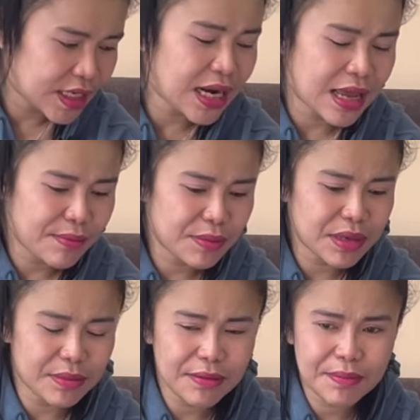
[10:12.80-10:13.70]
นั่นแหละมันเห
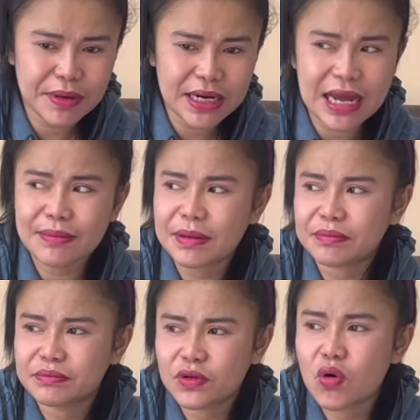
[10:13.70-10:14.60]
มือนแบบว่าเป็นการแบบ
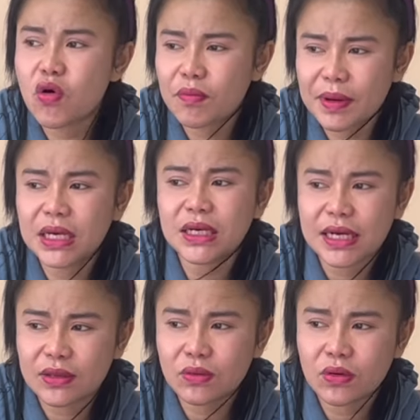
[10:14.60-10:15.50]
โกหกไปเรื่
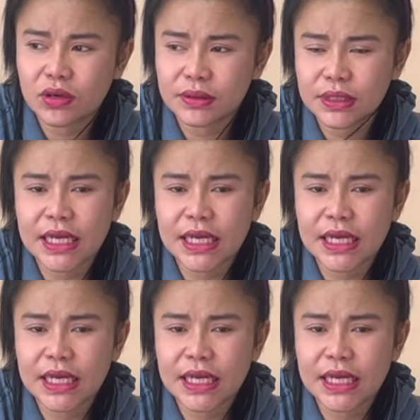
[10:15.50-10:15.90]
อยทุกคน